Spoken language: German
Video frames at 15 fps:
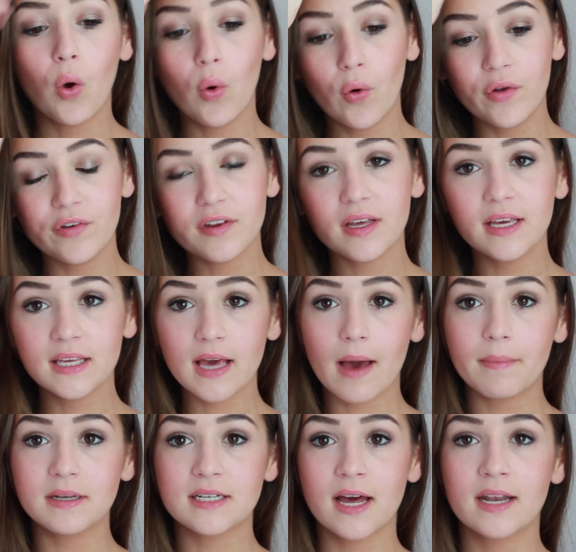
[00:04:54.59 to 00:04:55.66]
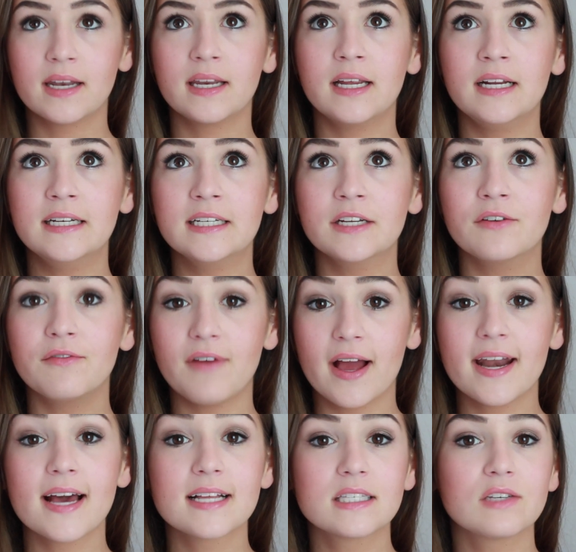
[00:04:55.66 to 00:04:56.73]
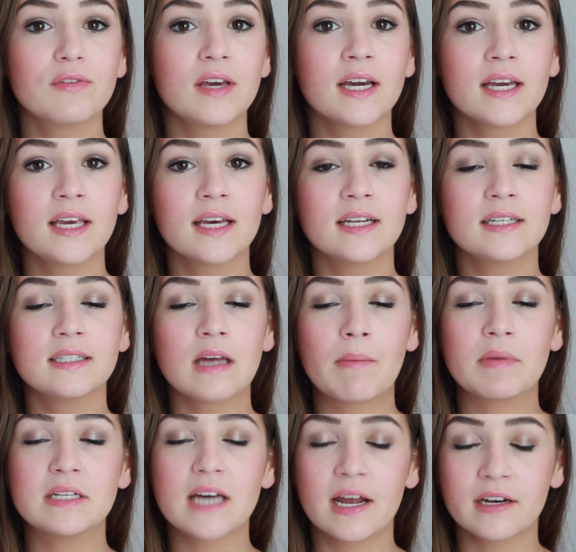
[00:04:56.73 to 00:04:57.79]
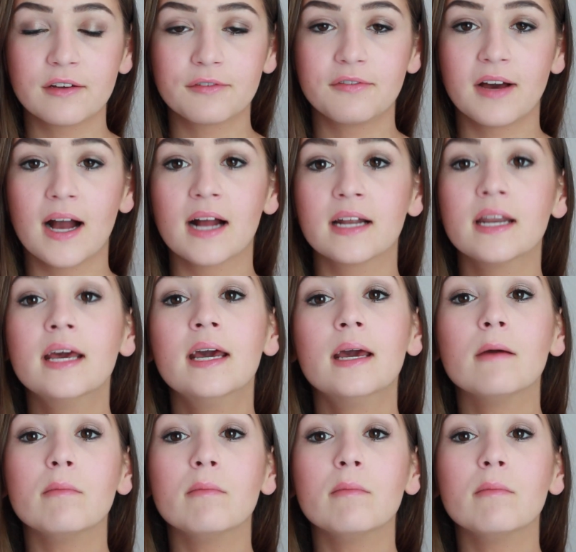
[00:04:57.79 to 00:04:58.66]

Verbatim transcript: Und ich habe dann in den Weihnachtsferien damit angefangen,